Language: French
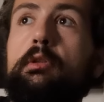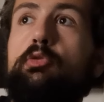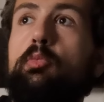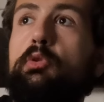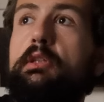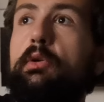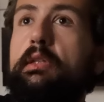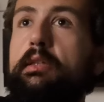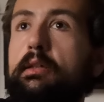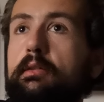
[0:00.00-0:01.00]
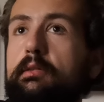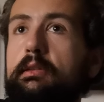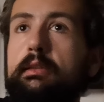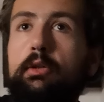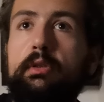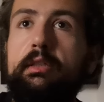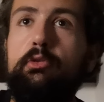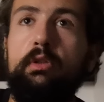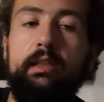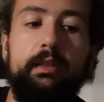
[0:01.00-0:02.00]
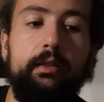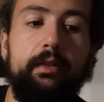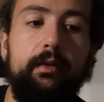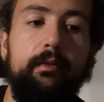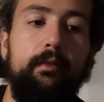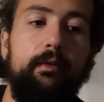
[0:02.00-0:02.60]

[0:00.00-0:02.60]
ils sont montés en Ligue 1, ils étaient en Ligue 2 l'année dernière.